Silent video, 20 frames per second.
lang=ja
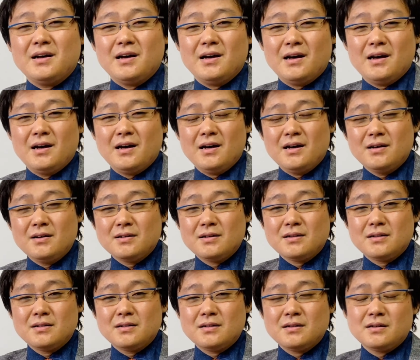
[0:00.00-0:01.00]
あ
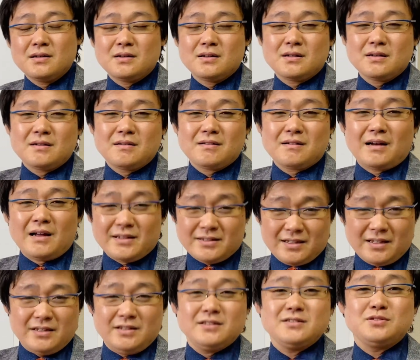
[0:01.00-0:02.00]
簡
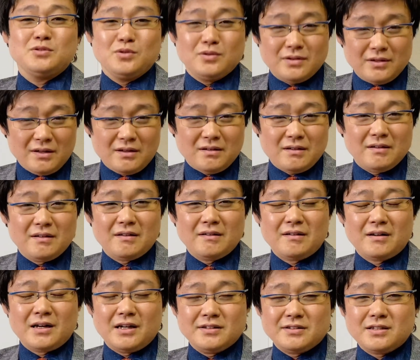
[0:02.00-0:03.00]
単ですよね
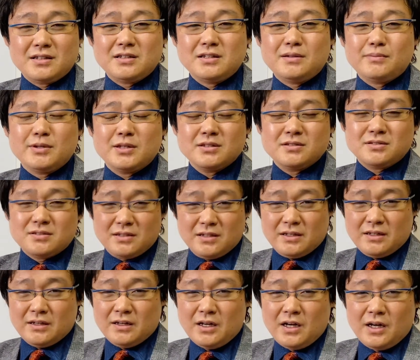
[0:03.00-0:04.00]
簡単に言えばです
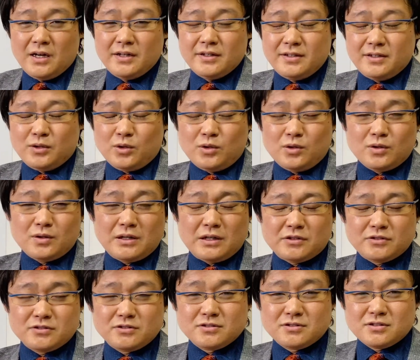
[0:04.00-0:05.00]
ね日本
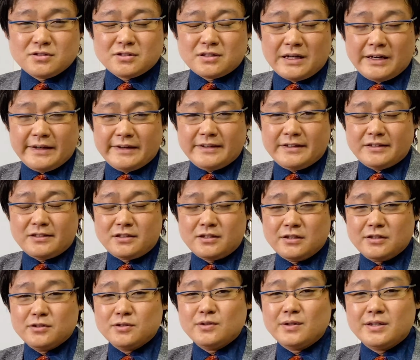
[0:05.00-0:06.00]
学術会議って
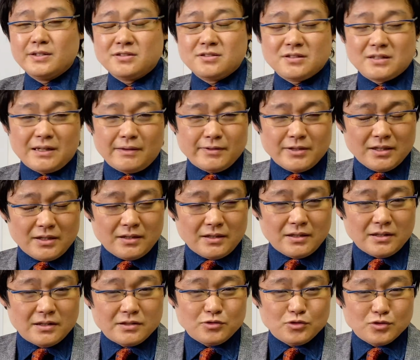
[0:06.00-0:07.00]
いうのはスイカみたい
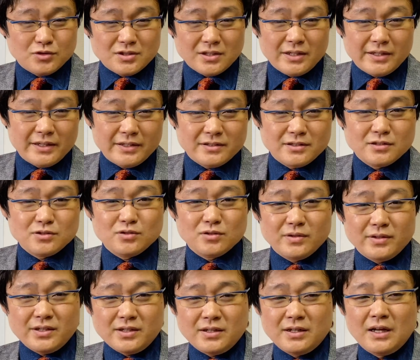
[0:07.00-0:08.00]
な存在なんですよ
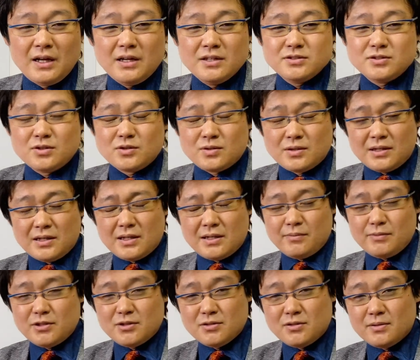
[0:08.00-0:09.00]
ね外から
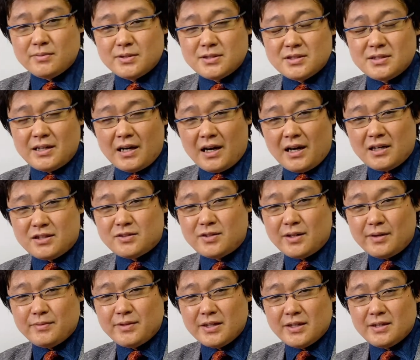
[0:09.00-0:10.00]
見ると別に赤く
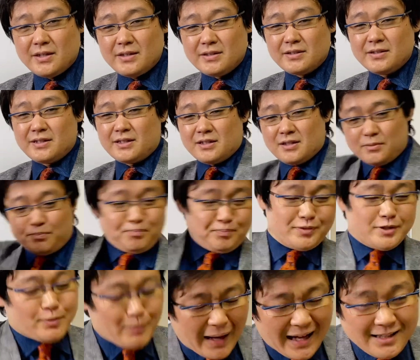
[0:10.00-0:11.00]
は見えないんだけど
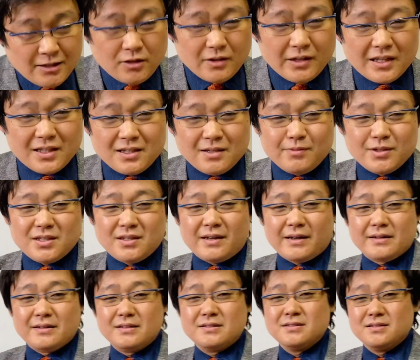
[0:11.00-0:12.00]
ピシパンとやってみた
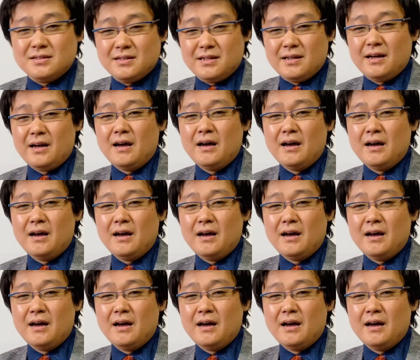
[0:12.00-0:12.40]
らですね